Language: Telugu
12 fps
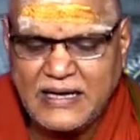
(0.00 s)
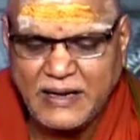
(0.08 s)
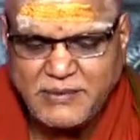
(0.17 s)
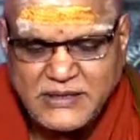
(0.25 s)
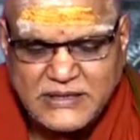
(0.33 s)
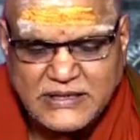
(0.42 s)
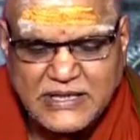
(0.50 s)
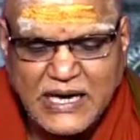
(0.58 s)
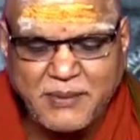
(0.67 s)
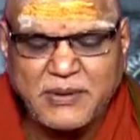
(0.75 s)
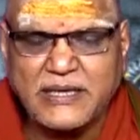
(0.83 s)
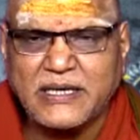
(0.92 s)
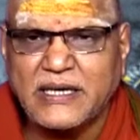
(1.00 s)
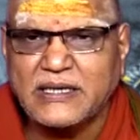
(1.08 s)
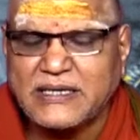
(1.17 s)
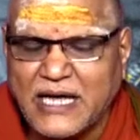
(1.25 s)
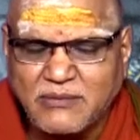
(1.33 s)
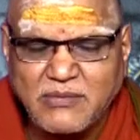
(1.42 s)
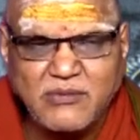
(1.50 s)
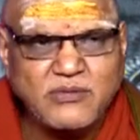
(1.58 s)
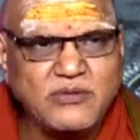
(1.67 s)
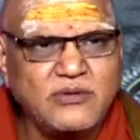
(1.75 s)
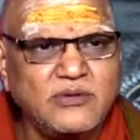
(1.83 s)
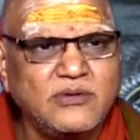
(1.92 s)
లభించింది కాబట్టి
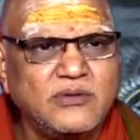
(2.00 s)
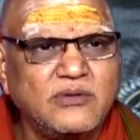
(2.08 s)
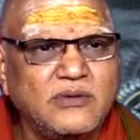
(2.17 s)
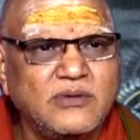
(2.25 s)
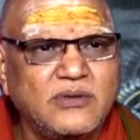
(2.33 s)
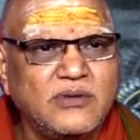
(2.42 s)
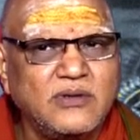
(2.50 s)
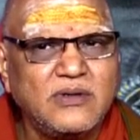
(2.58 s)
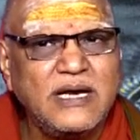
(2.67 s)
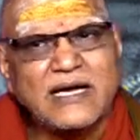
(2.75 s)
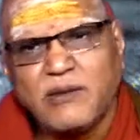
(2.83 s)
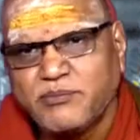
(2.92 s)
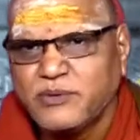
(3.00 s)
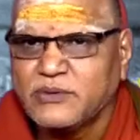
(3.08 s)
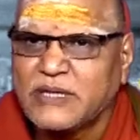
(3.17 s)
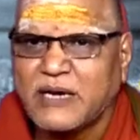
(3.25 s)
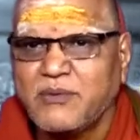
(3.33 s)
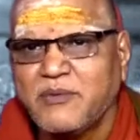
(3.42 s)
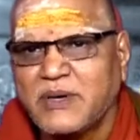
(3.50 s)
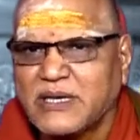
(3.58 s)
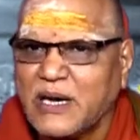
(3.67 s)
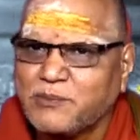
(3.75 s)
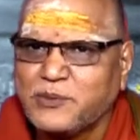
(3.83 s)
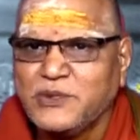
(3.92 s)
ధర్మము లేక ధర్మం
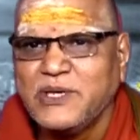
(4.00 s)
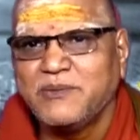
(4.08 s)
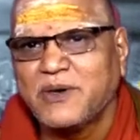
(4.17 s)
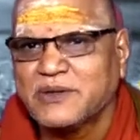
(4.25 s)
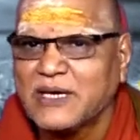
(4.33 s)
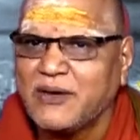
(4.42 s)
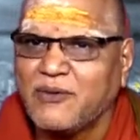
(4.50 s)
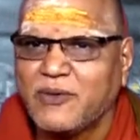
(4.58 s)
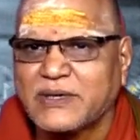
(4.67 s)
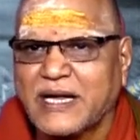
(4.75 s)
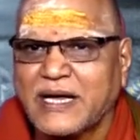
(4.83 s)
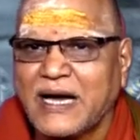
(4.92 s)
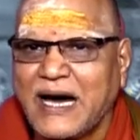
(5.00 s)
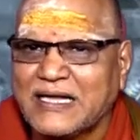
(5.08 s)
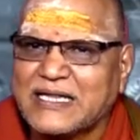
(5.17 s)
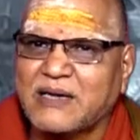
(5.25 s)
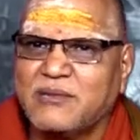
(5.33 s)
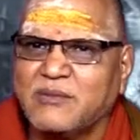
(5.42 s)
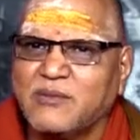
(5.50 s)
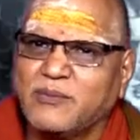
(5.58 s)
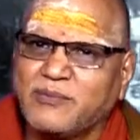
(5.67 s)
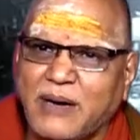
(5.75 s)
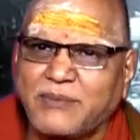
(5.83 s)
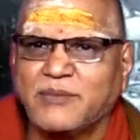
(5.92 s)
అన్నా పుణ్యం ఒకటే ఒకటే అధర్మము
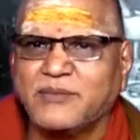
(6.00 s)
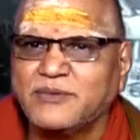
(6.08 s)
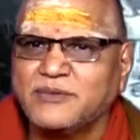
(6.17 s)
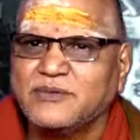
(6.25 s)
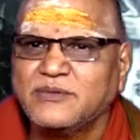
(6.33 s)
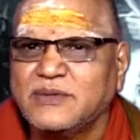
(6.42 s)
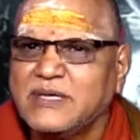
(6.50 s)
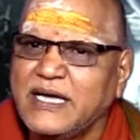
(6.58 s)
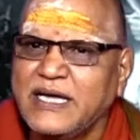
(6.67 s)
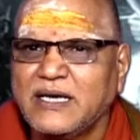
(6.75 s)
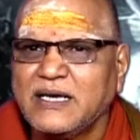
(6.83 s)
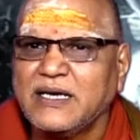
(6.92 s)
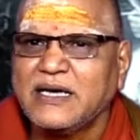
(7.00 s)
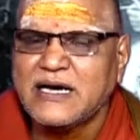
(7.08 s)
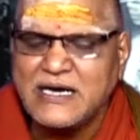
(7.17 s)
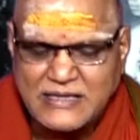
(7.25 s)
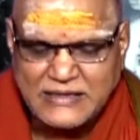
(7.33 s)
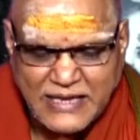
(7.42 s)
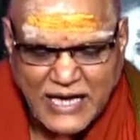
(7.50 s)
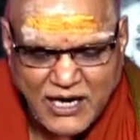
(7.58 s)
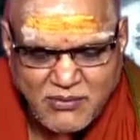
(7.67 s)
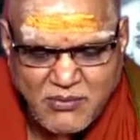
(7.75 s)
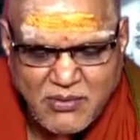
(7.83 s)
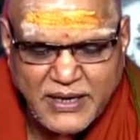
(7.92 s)
పాపము ఏ
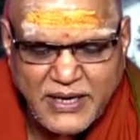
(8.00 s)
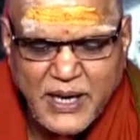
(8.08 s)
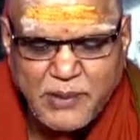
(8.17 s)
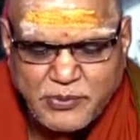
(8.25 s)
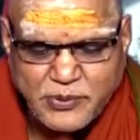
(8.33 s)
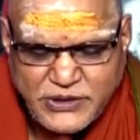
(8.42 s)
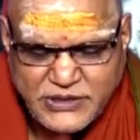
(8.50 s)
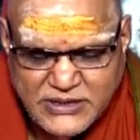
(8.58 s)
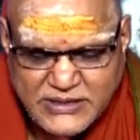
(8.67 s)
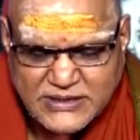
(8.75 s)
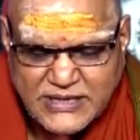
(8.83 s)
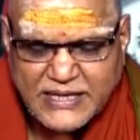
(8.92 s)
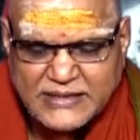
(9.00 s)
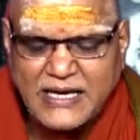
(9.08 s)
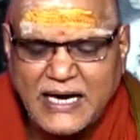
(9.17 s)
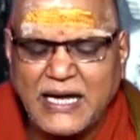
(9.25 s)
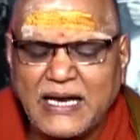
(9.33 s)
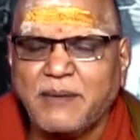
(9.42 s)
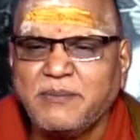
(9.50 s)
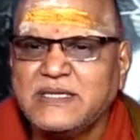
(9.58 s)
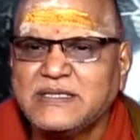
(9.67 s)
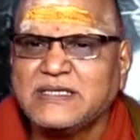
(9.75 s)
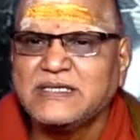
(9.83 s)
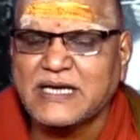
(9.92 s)
ధర్మం అనే పుణ్యం చేత
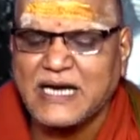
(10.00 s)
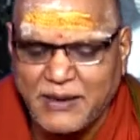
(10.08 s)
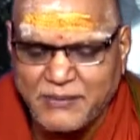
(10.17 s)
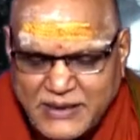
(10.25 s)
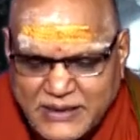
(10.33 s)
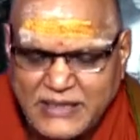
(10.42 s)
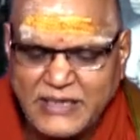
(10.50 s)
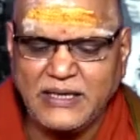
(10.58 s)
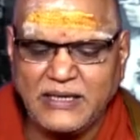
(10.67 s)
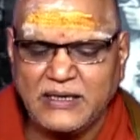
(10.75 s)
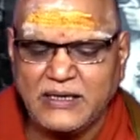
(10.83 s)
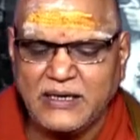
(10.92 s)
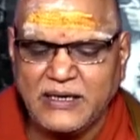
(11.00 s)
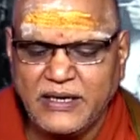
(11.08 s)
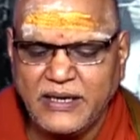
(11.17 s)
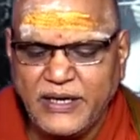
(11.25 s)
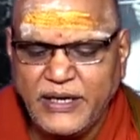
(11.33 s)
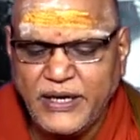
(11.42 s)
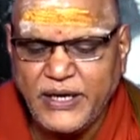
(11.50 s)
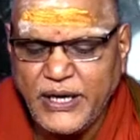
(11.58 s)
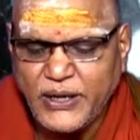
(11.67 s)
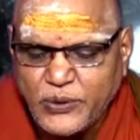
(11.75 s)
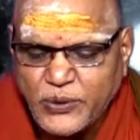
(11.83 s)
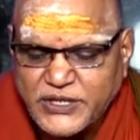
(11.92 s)
లభించింది కాబట్టి ఈ
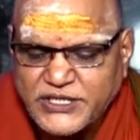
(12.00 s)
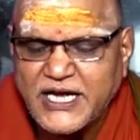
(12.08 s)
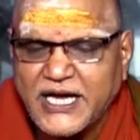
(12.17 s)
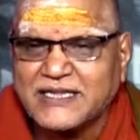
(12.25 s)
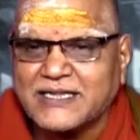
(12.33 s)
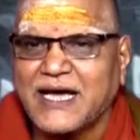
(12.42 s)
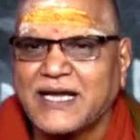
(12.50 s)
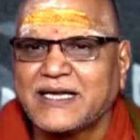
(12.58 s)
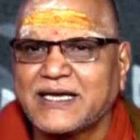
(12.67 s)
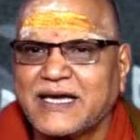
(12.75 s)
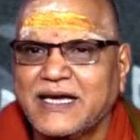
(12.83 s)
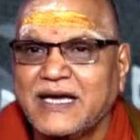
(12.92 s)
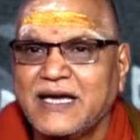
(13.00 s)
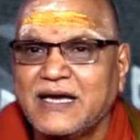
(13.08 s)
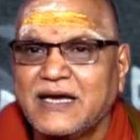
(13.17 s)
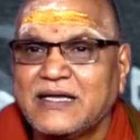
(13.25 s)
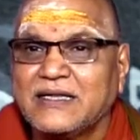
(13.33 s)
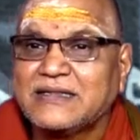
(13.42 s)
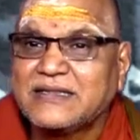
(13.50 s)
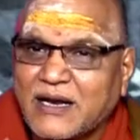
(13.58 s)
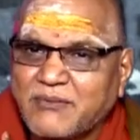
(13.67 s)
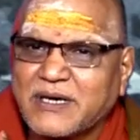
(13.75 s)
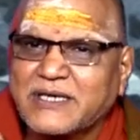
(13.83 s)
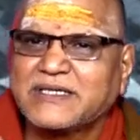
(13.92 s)
కురుక్షేత్రానికి
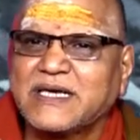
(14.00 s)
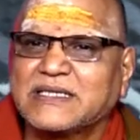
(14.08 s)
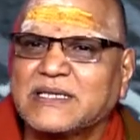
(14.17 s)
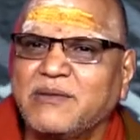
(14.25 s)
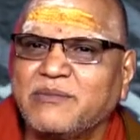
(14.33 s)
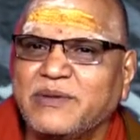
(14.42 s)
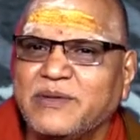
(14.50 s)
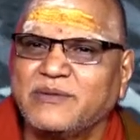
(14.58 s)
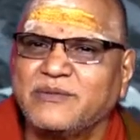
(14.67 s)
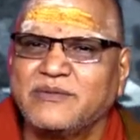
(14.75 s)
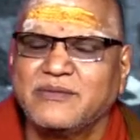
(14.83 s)
ధర్మక్షేత్రం అని పేరు